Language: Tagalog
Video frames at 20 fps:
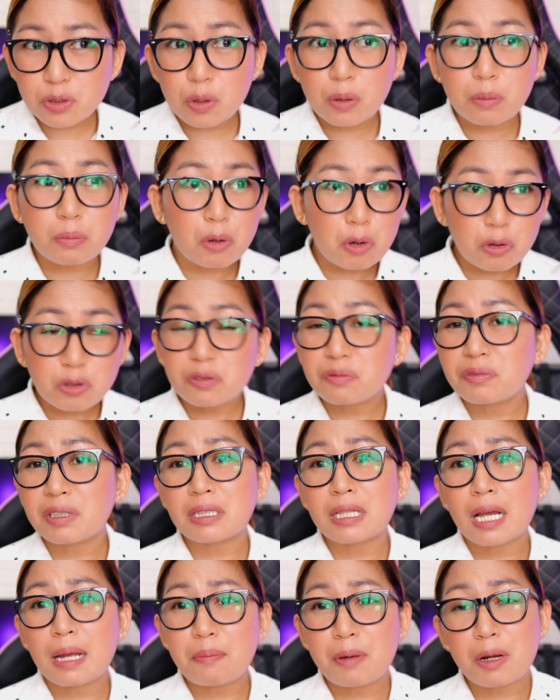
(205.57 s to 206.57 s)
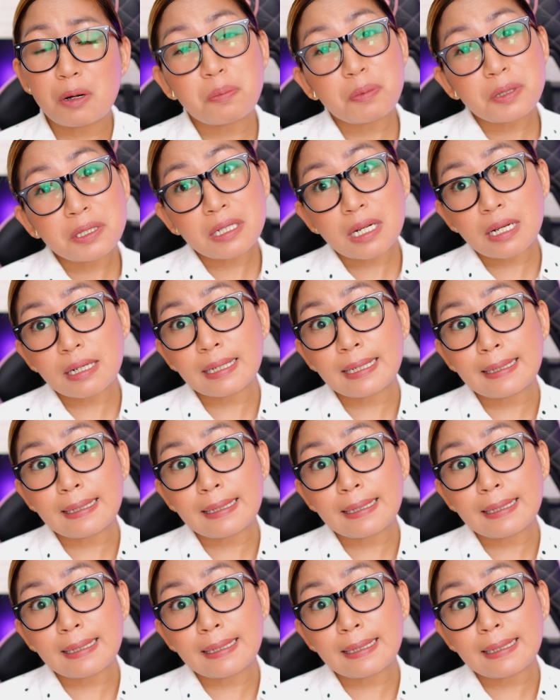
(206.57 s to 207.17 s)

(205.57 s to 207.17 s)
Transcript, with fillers: Or most of the time, meron pa silang